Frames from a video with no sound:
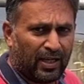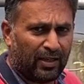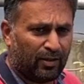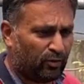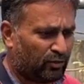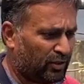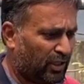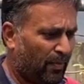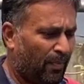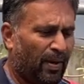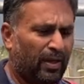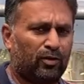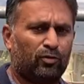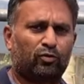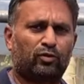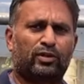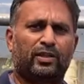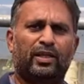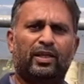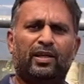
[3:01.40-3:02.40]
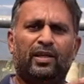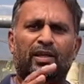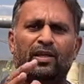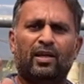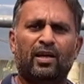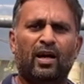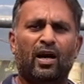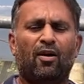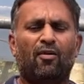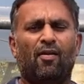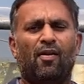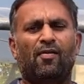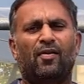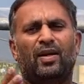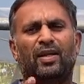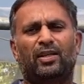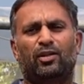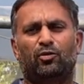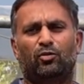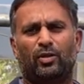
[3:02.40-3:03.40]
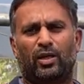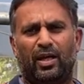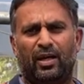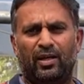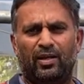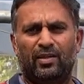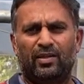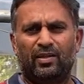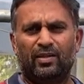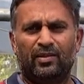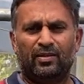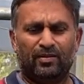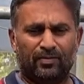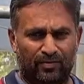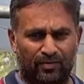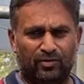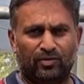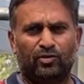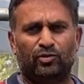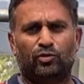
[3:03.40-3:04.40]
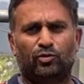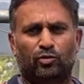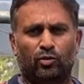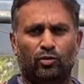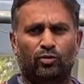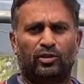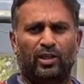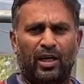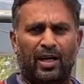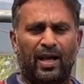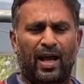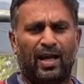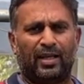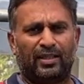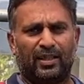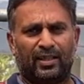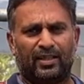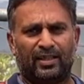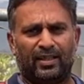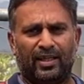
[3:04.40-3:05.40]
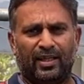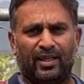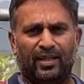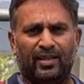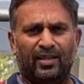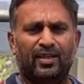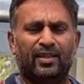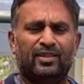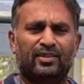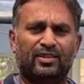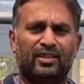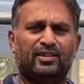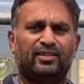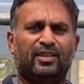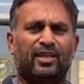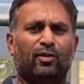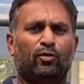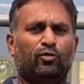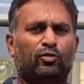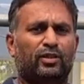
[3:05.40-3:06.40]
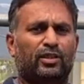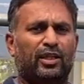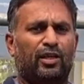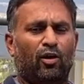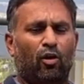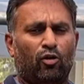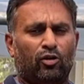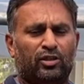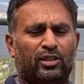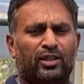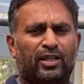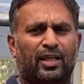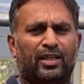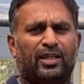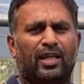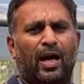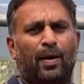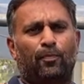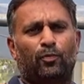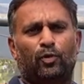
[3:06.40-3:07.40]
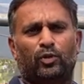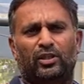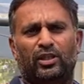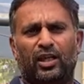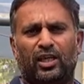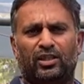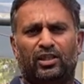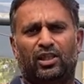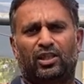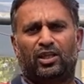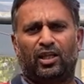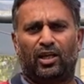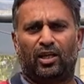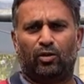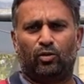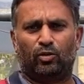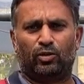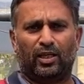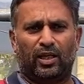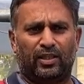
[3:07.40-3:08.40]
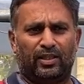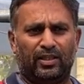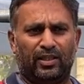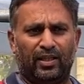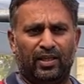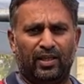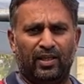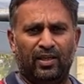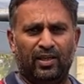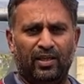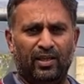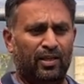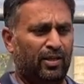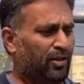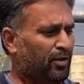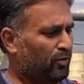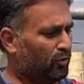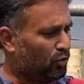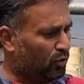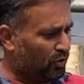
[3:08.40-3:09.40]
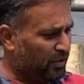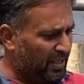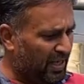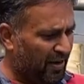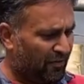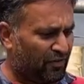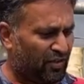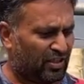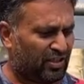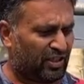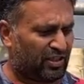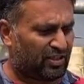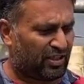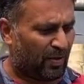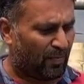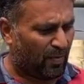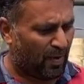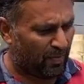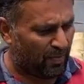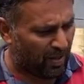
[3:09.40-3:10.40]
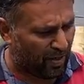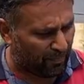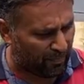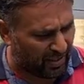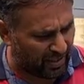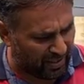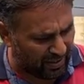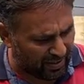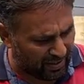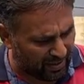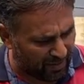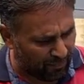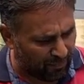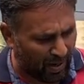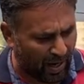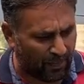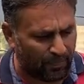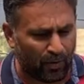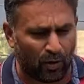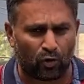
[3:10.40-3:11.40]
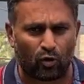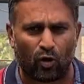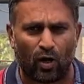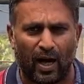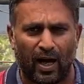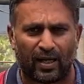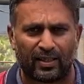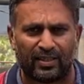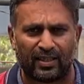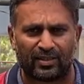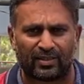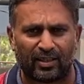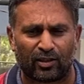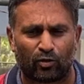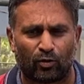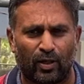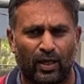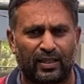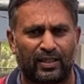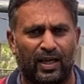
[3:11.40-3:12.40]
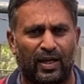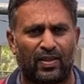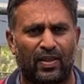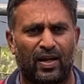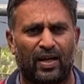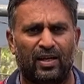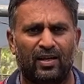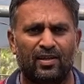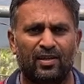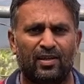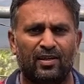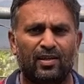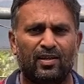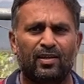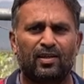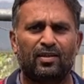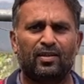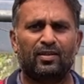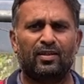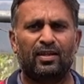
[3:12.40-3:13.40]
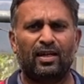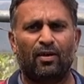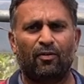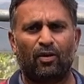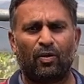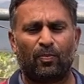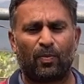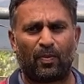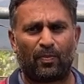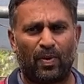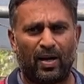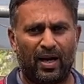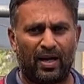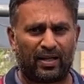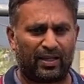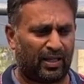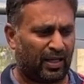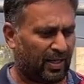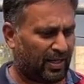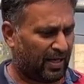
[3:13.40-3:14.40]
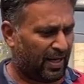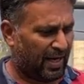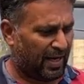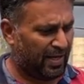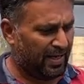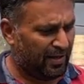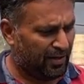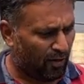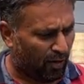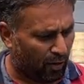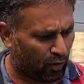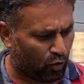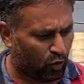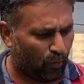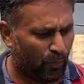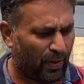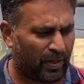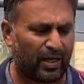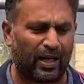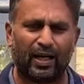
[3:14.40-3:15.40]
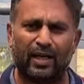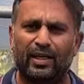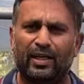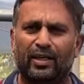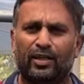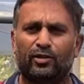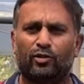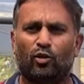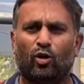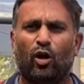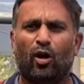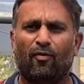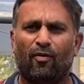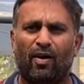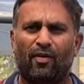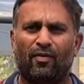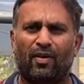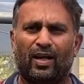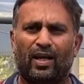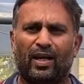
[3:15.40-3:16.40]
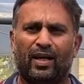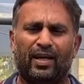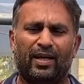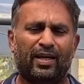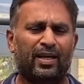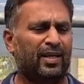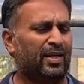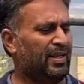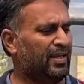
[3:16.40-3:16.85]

है उसके बाद उसकी हवा वाली रूटें जड़ें आ जाती है जिससे उसकी ऑक्सीजन की आपूर्ति अच्छी तरह हो जाती है तो डी सिस्टम में भी हमने पाइपों को आधे से थोड़ा ज़्यादा लेवल पर बना के रखा है और ऊपर का लेयर जो हवा वाला है